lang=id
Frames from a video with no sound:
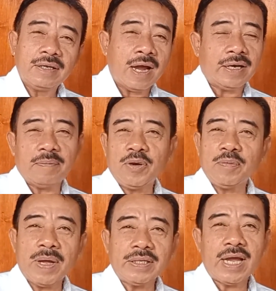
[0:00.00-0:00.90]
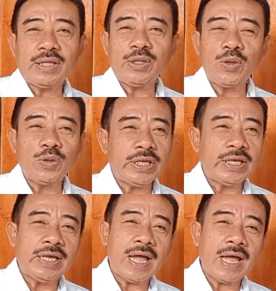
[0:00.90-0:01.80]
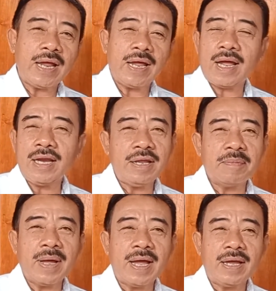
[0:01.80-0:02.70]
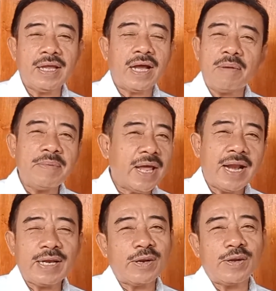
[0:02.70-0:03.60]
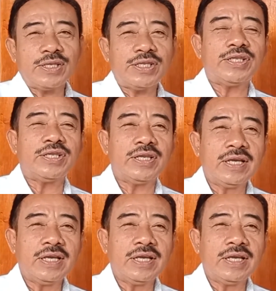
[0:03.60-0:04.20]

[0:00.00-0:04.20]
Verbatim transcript: ada penumpang satu, tiga, lima, ya kami jalan terus